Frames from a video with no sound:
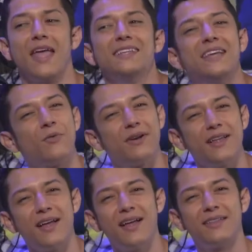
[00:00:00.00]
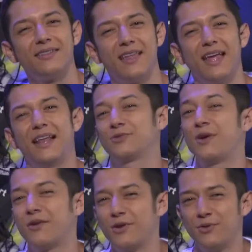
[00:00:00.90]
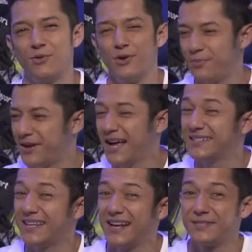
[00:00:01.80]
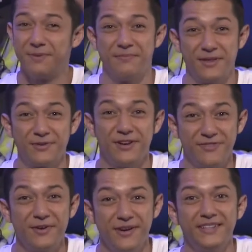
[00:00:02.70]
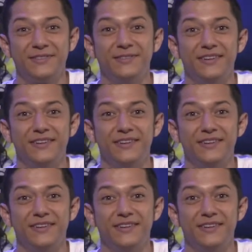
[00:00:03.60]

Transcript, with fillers: ¿Se acuerdan de en la escuela cuando uno le ponían a hacer el experimento del frijolito?